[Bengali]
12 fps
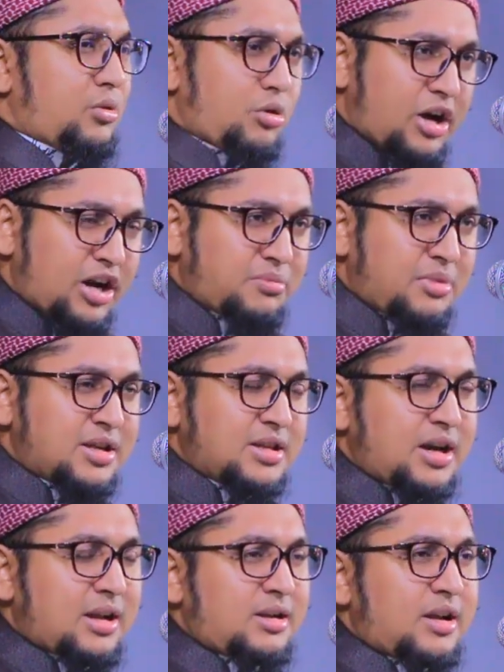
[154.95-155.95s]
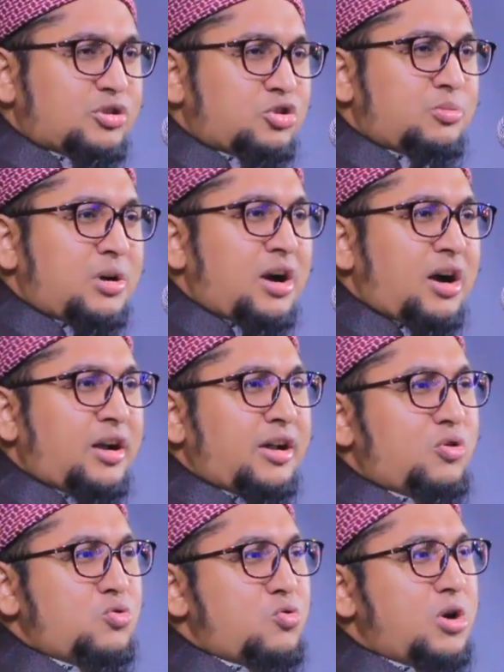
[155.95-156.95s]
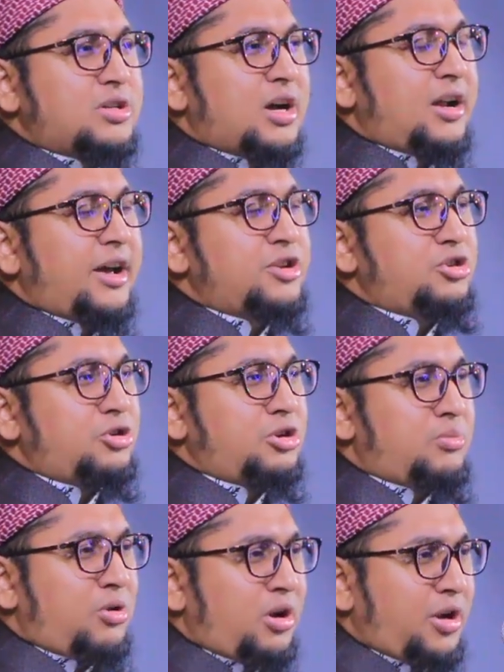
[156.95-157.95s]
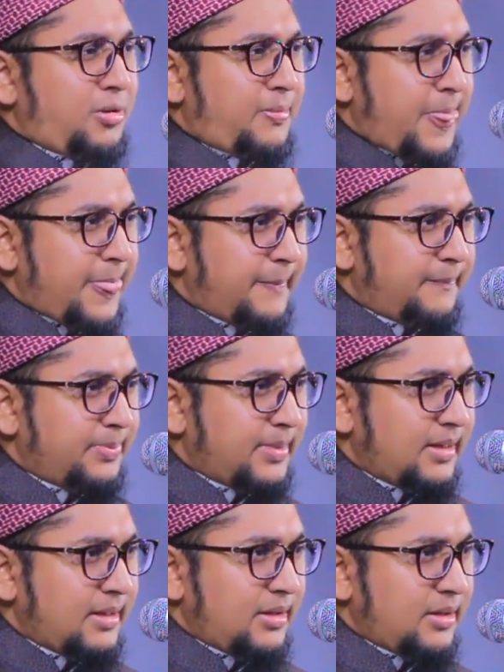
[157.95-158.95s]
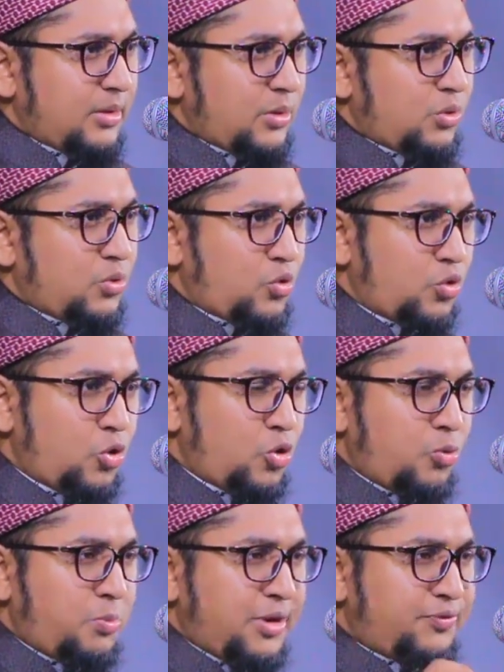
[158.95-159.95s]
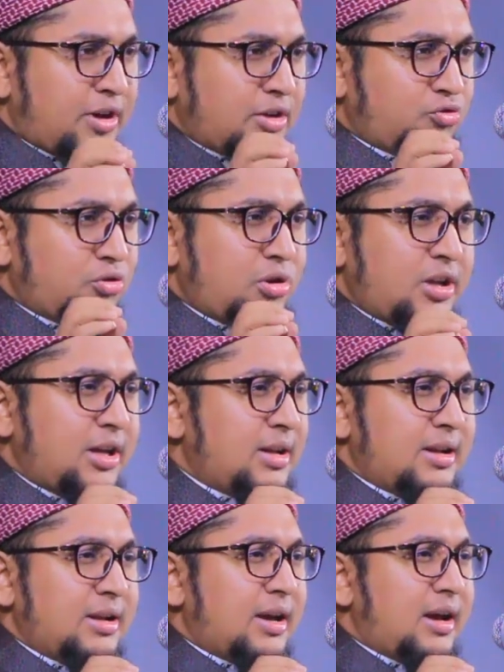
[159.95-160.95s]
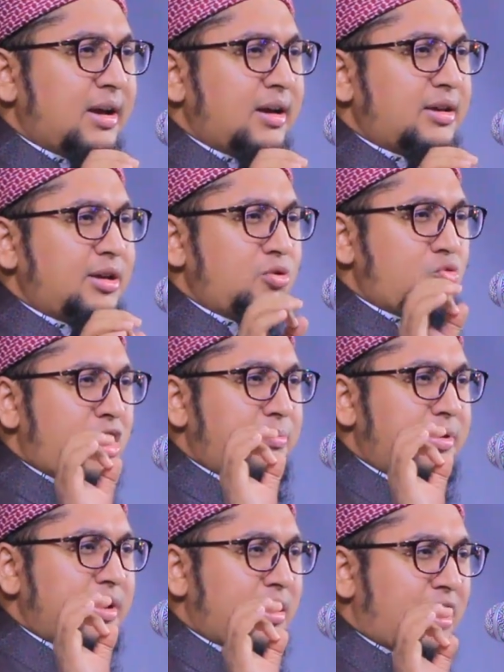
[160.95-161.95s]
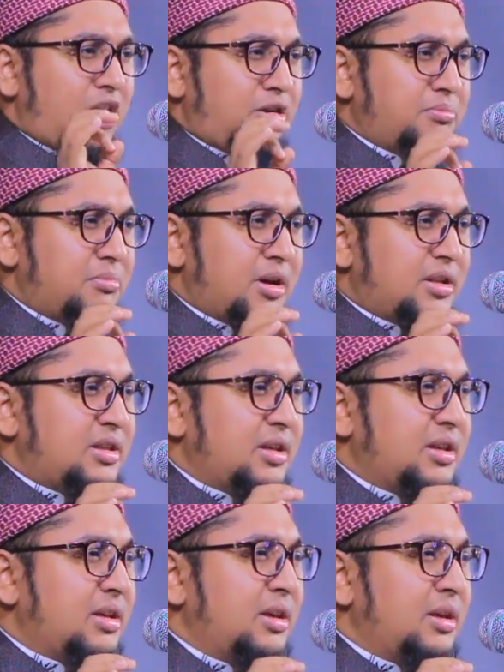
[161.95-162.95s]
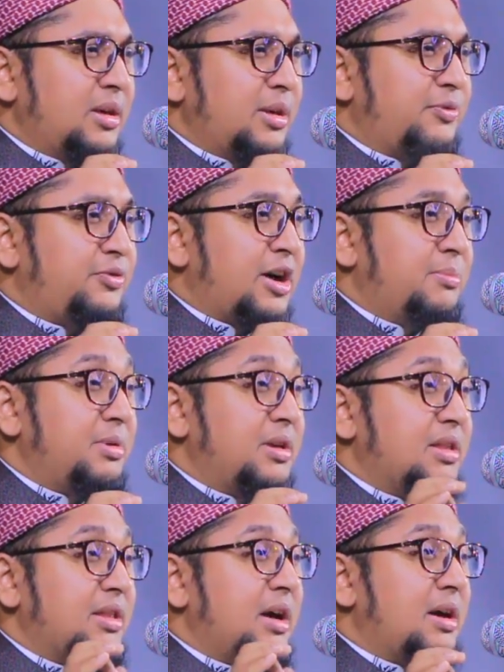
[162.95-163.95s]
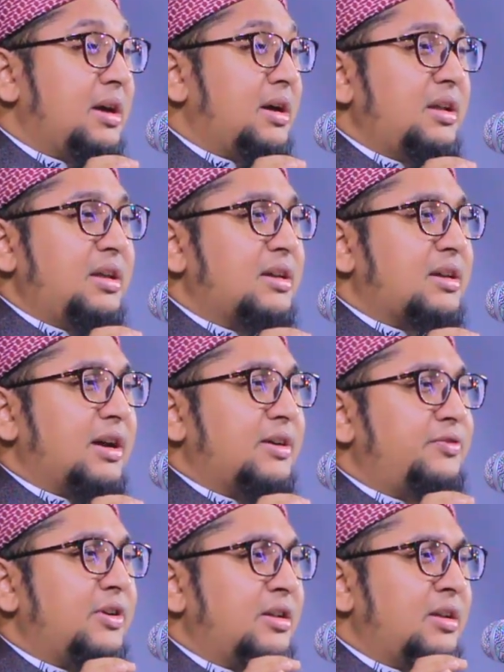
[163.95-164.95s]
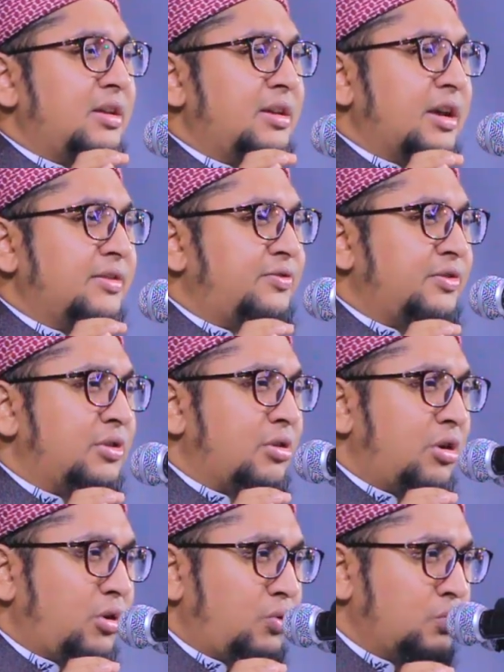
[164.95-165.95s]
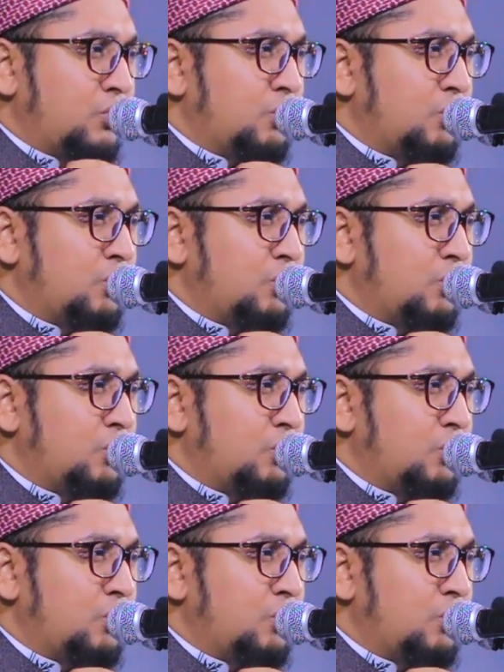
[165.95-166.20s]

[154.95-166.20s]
কোরআন মাজিদ আল্লাহ সুবহানাহু ওয়া তাআলা এই জন্য বলেন কুল বিফাদলিল্লাহি ওয়া বিরহমাতিহি ফাবিযালিকা ফালইয়াফরাহু